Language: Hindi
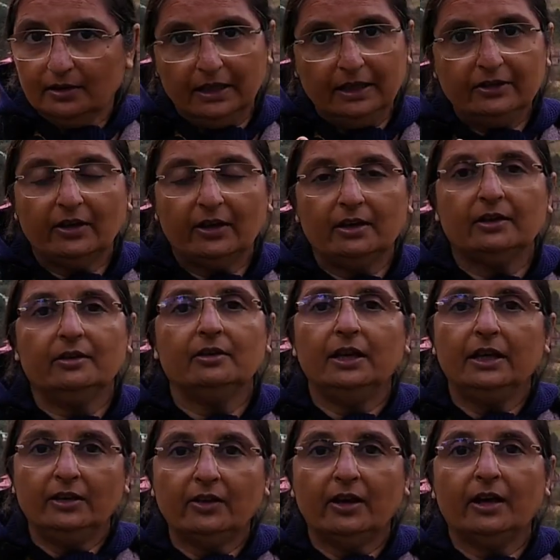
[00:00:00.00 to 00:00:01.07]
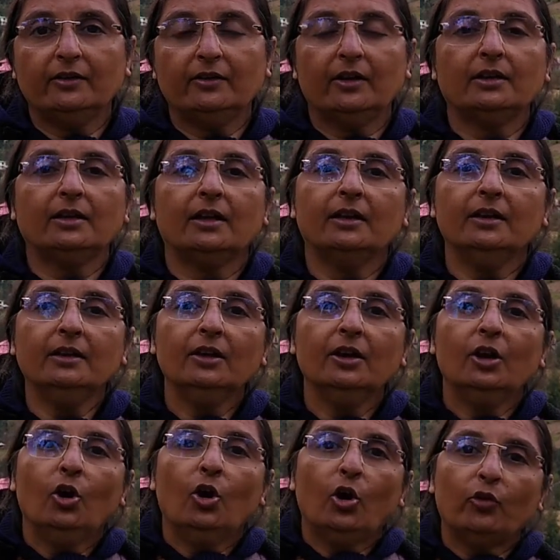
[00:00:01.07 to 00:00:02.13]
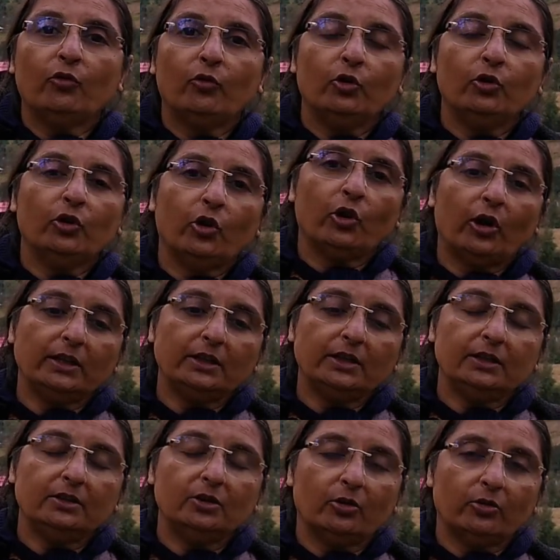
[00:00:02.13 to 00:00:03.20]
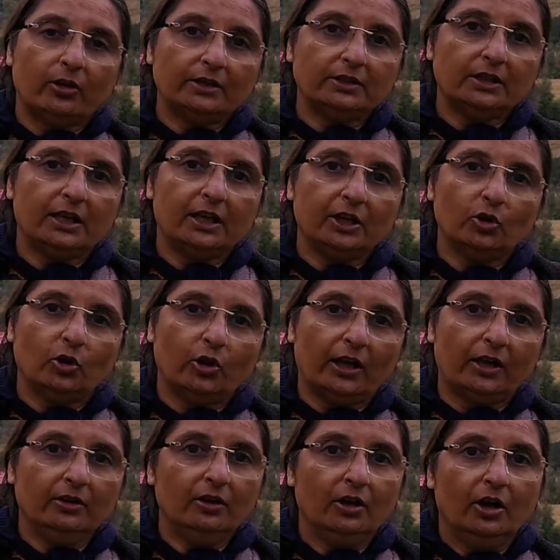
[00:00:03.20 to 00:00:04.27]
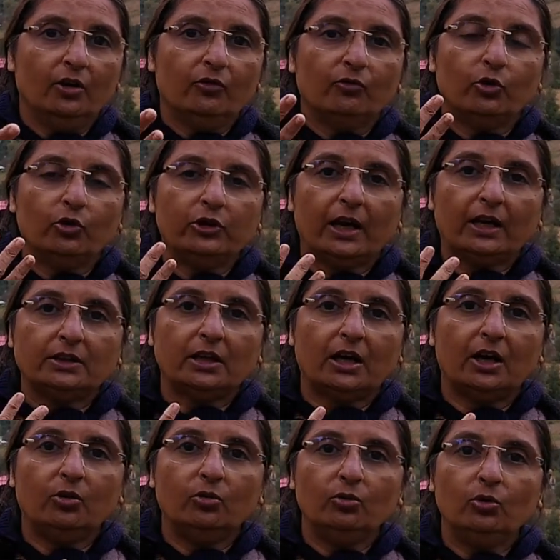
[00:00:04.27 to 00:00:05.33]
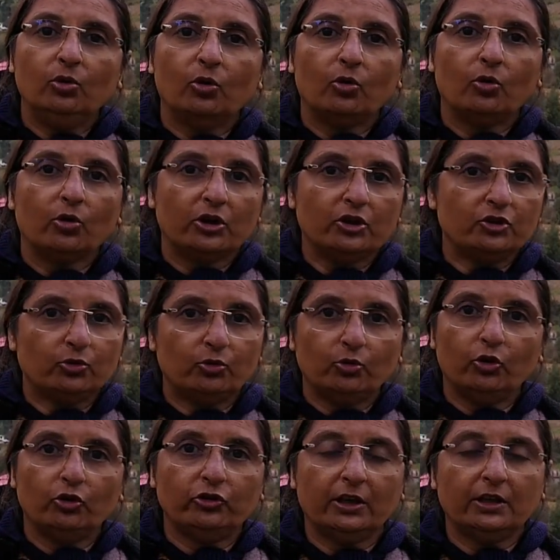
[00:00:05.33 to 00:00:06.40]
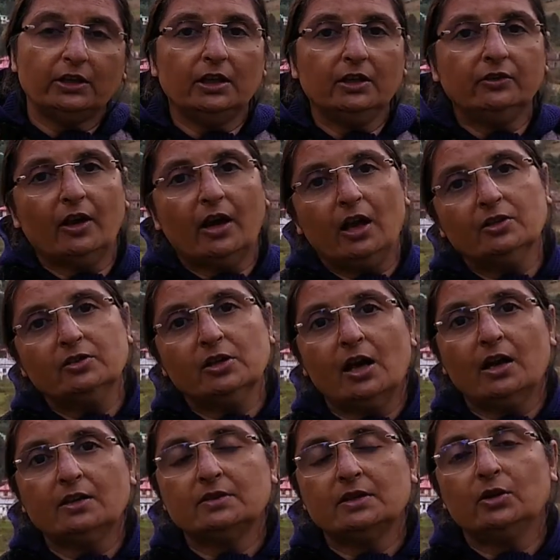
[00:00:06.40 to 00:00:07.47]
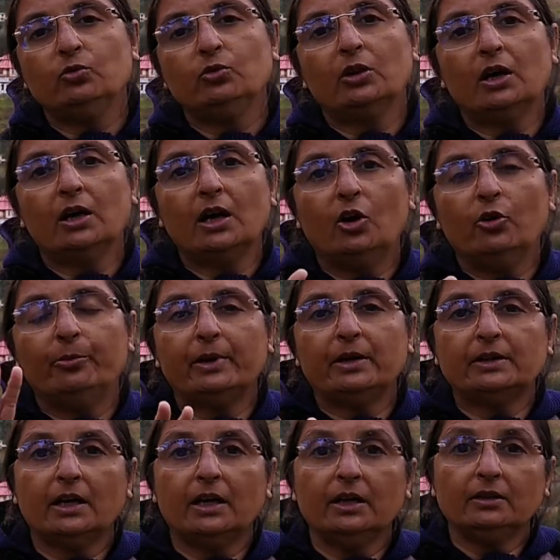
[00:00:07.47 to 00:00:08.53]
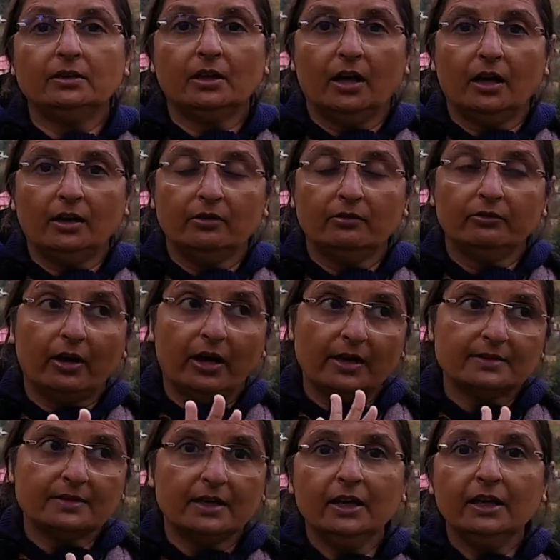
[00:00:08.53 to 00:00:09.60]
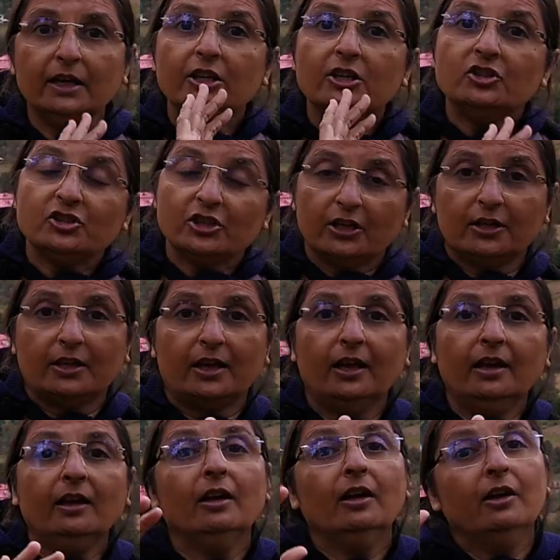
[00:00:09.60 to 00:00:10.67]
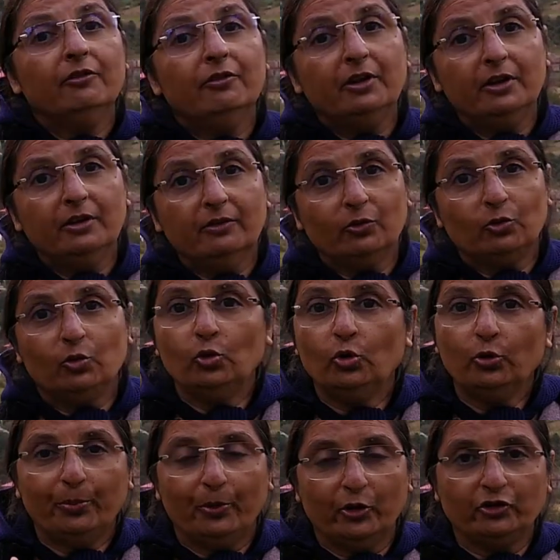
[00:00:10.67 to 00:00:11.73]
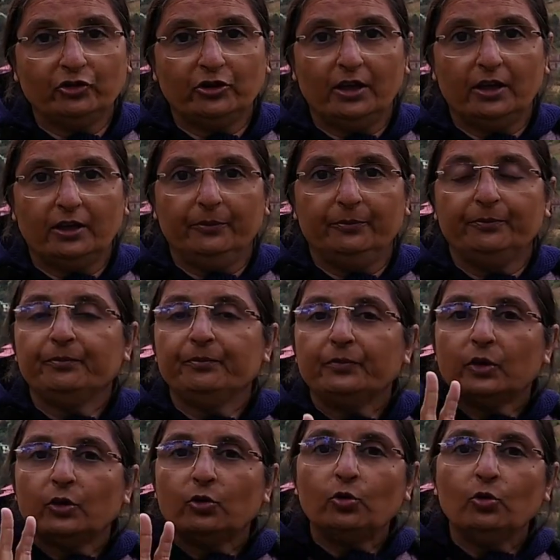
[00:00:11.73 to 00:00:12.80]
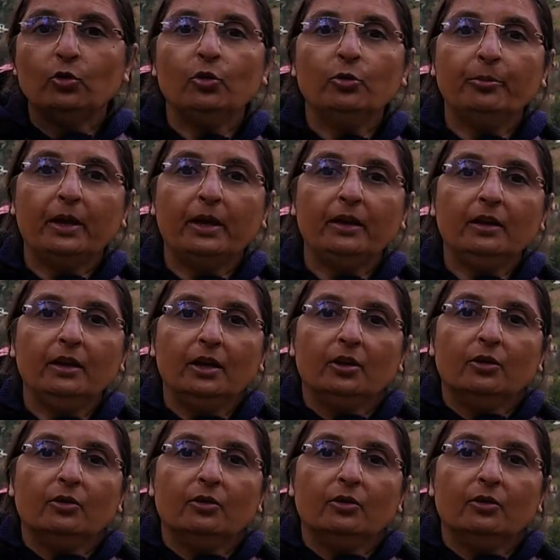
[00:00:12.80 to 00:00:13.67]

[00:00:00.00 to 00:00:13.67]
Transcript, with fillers: ले जा ले जाया जाता है और वो नवरात्रि नवरात्रि के दौरान वो यात्रा उन लोगों की शुरू हो जाती है जहाँ जहाँ से उनका गांव पड़ता है तहाँ वहाँ से चल के फिर कुल्लू पहुँचते हैं कुल्लू में